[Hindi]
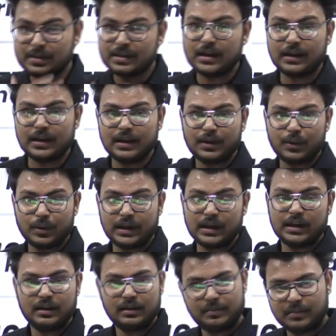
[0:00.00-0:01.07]
इसका क्या
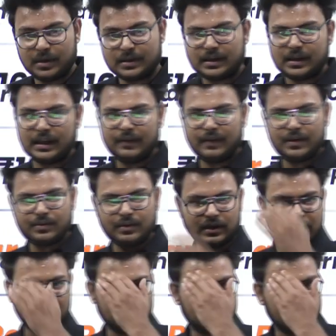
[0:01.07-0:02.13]
करोगे मस्त गाने वाने
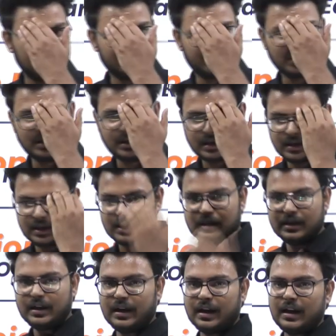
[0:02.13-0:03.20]
सुनना चिल करना
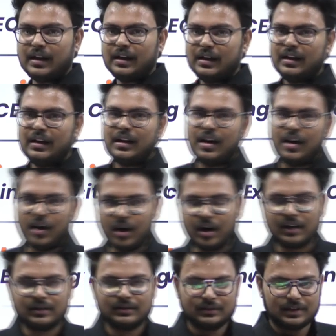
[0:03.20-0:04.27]
ठीक है
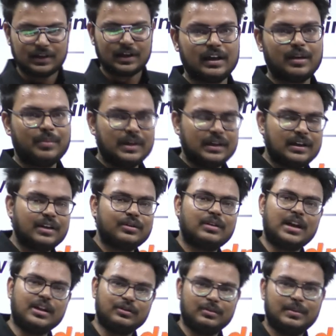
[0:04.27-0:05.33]
और अगर मन करे
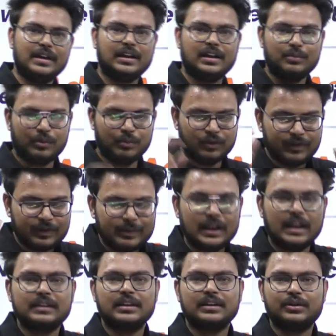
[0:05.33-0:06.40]
तो रात को बैठ के मूवी
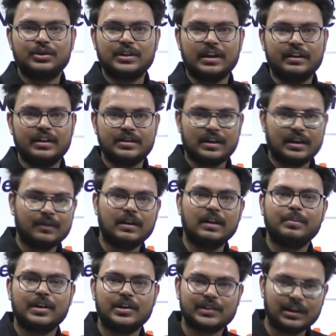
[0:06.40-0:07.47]
भी देख सकते हो शांति से घर
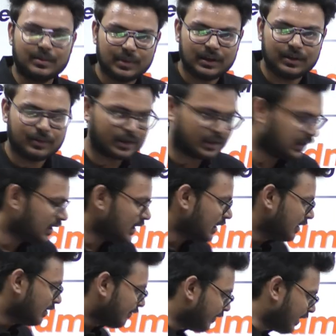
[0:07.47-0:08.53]
वाले परेशान भी नहीं होंगे
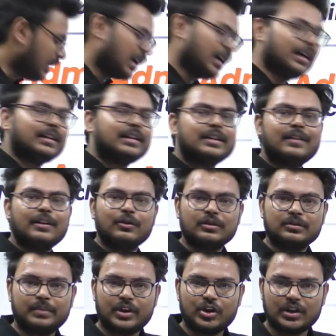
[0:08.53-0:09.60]
फिर अगर घर वालों
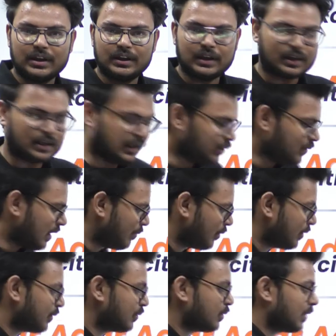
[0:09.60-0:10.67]
को परेशान करना है तो
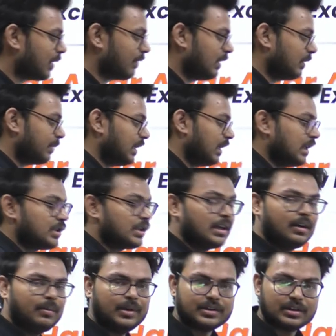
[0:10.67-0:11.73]
आप लोगों को करवाने पड़ेंगे
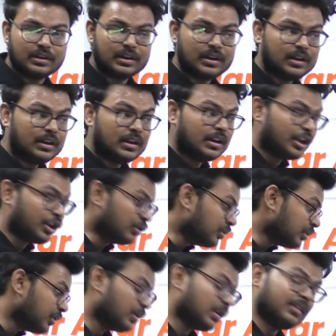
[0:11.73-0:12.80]
छः एडमिशन
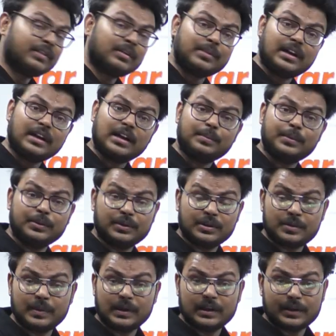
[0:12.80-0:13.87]
क्यों क्योंकि फिर मिलेगा
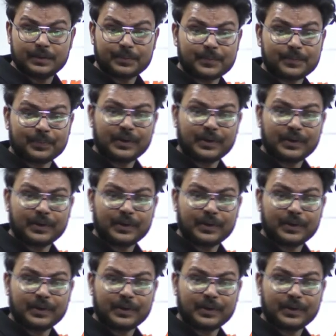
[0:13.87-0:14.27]
ब्लूटूथ स्पीकर